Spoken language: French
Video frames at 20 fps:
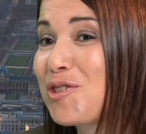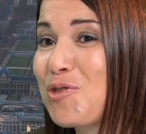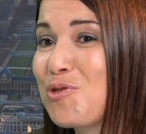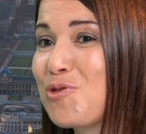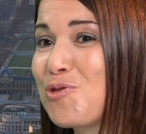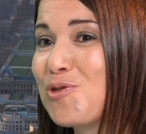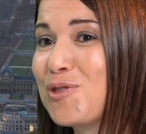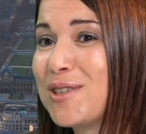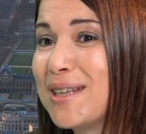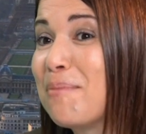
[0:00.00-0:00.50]

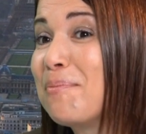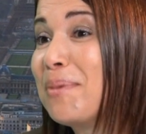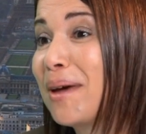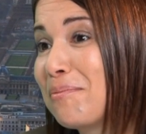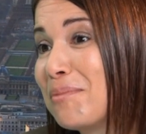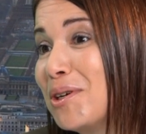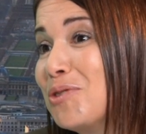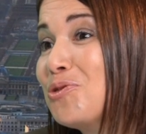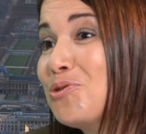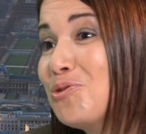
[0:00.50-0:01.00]
que ça
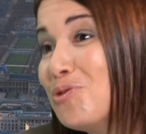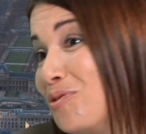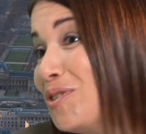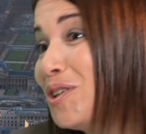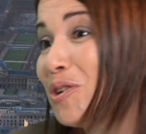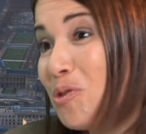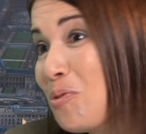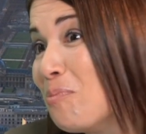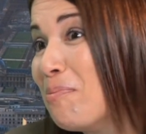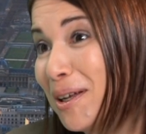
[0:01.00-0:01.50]
permet de
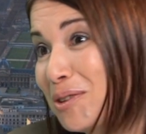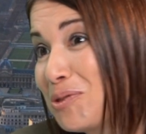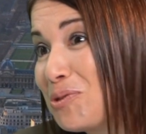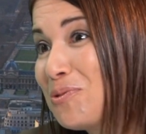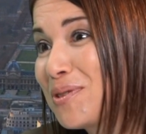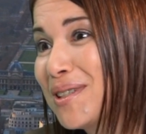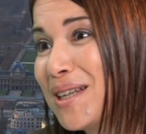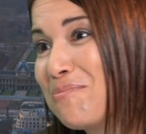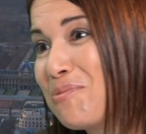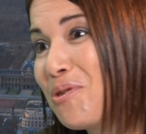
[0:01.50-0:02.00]
devenir le patron
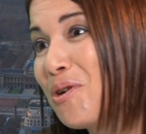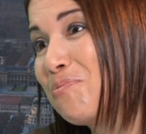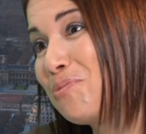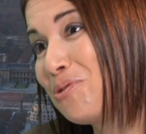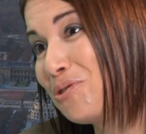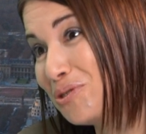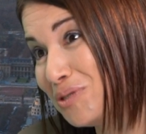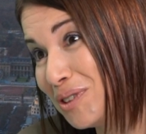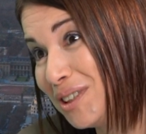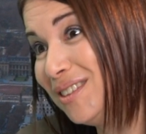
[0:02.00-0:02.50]
de sa
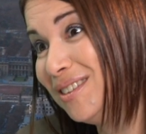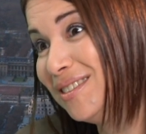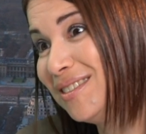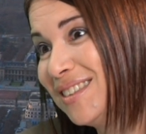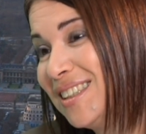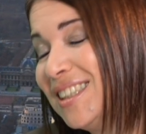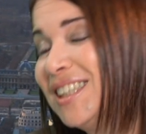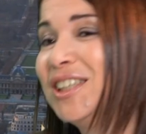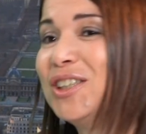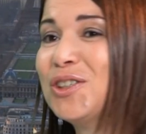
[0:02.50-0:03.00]
propre vie,
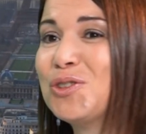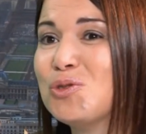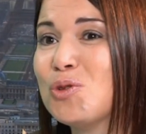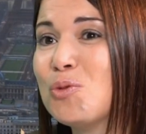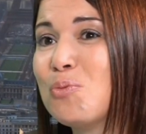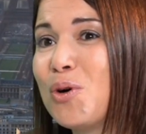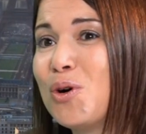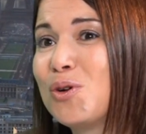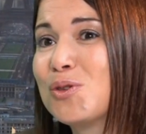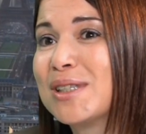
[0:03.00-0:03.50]
de
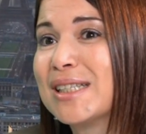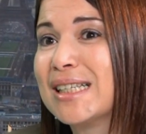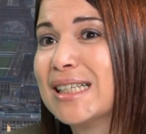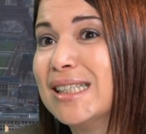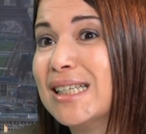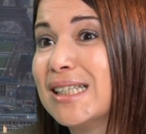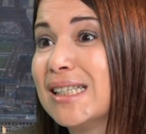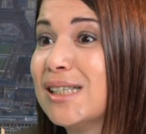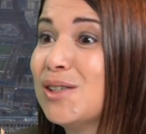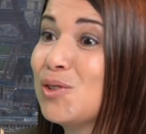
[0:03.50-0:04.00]
prendre ses
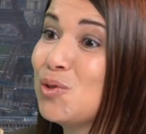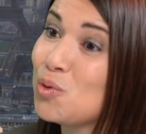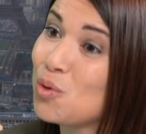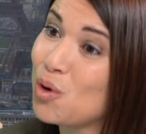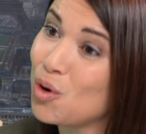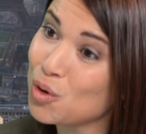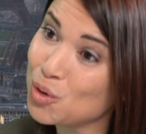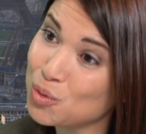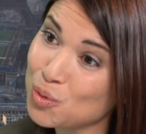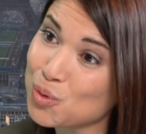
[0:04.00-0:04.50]
décisions
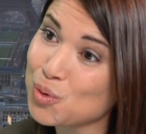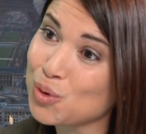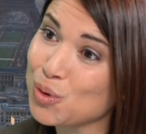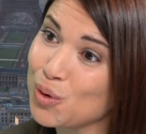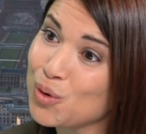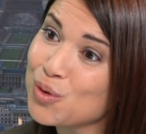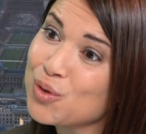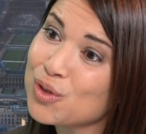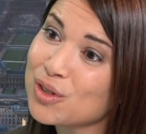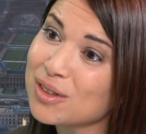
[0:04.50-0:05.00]
en
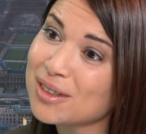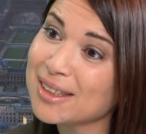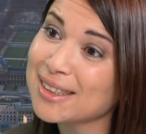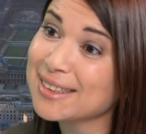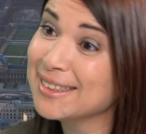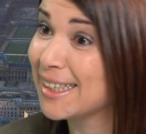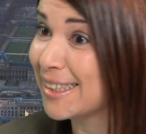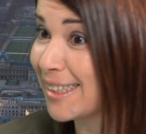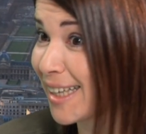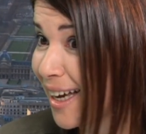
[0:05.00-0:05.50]
conscience,
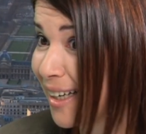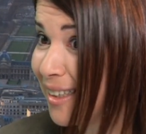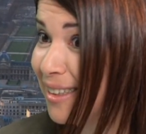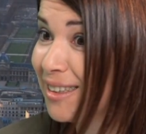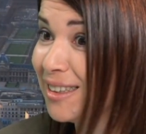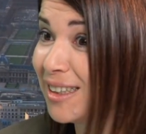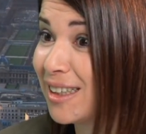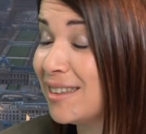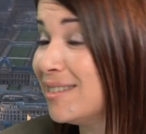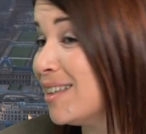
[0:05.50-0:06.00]
d'être
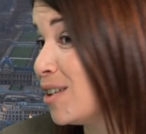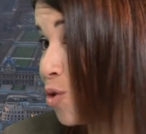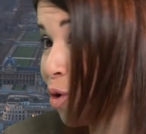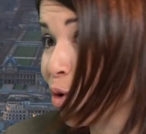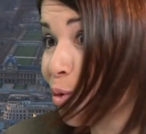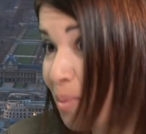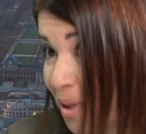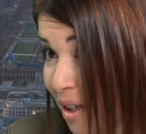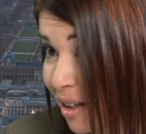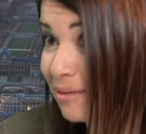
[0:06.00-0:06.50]
aligné, d'être
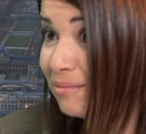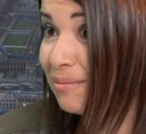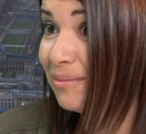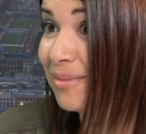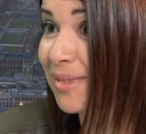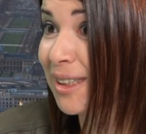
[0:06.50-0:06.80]
bien.